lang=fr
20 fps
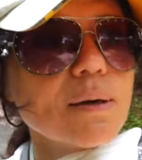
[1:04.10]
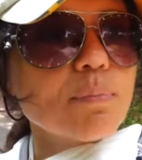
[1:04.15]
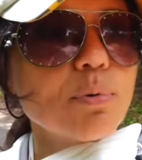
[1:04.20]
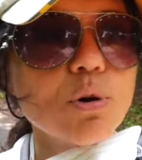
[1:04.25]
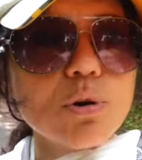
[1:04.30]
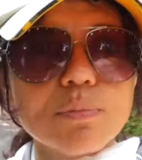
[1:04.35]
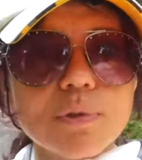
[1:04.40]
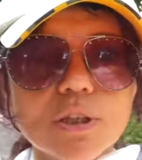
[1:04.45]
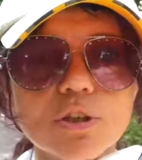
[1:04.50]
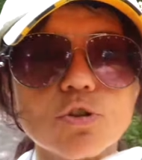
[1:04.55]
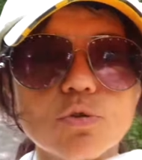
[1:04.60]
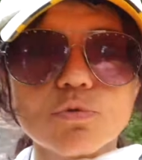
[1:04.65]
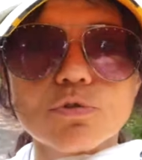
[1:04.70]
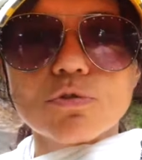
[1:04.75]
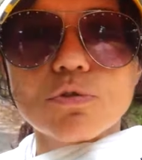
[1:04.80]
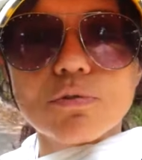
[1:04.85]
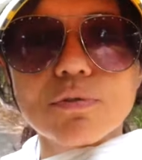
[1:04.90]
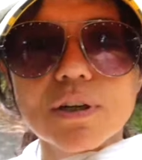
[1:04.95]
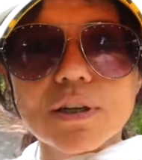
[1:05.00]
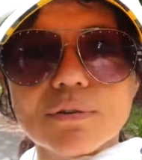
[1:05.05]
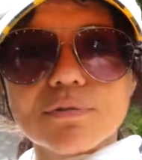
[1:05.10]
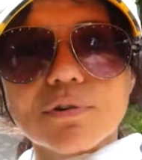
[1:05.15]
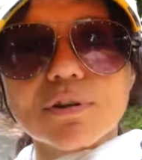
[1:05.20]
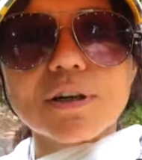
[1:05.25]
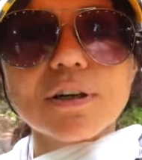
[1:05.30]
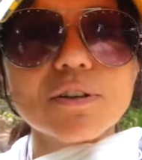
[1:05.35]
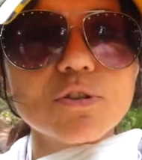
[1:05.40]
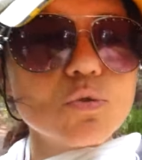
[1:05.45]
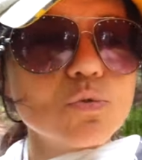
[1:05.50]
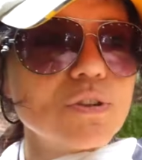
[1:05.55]
La première chose qu'on va aller
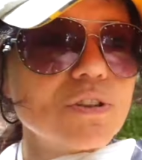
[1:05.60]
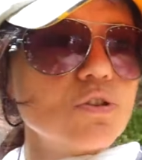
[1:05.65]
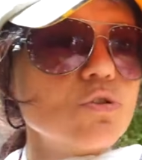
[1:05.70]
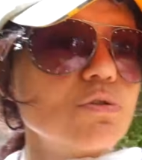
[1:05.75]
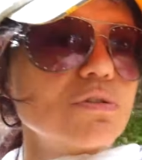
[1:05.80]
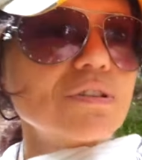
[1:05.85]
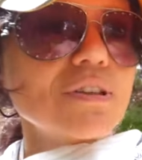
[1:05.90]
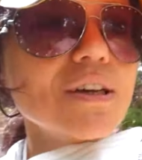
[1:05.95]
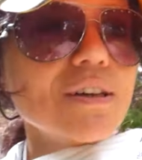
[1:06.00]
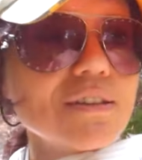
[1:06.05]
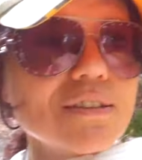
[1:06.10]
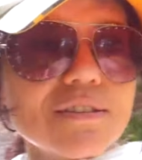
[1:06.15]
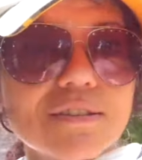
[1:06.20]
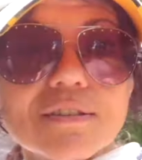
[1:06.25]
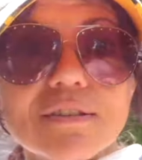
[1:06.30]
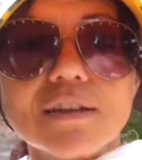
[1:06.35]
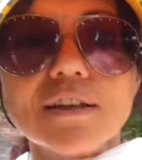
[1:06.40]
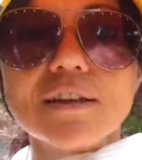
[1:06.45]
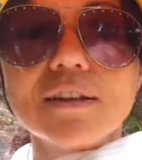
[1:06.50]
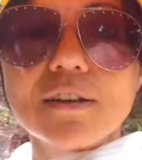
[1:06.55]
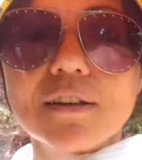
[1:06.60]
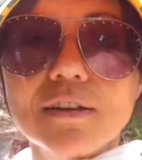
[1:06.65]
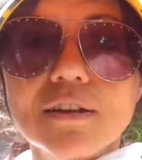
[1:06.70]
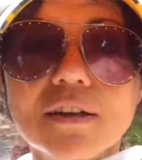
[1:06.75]
voir, je vous dis juste ça, c'est